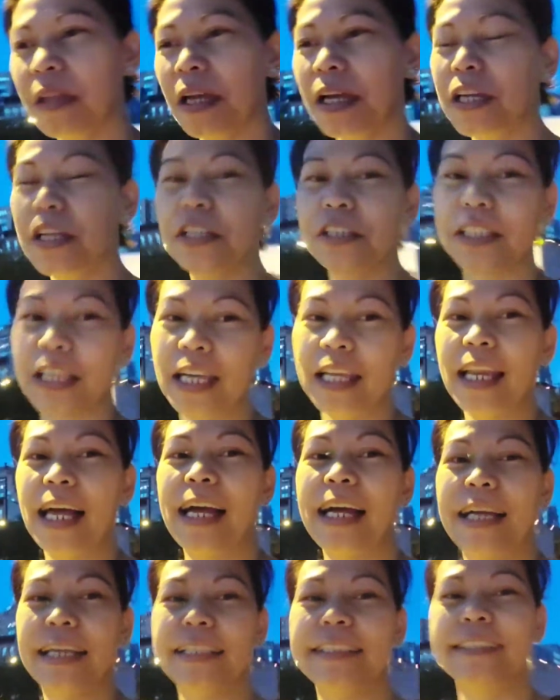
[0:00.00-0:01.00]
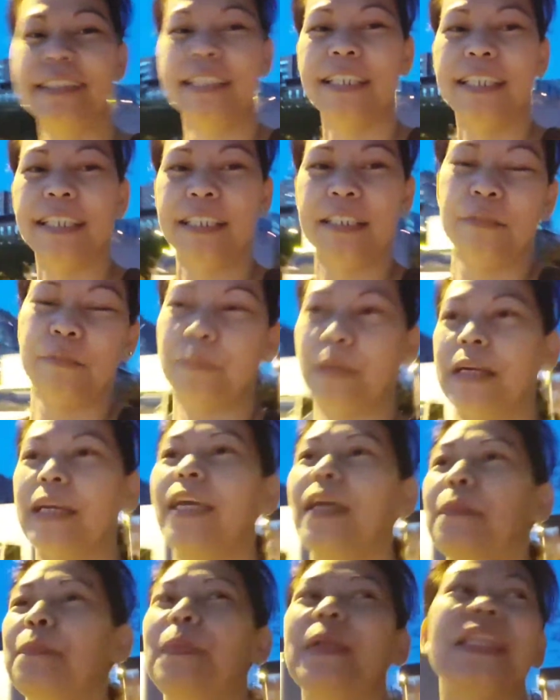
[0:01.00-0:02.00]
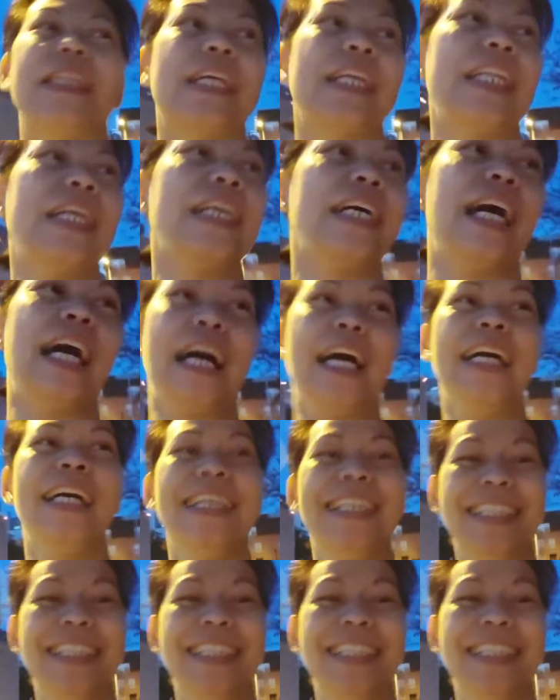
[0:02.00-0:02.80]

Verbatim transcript: Ayun, kailangan maghigpit talaga.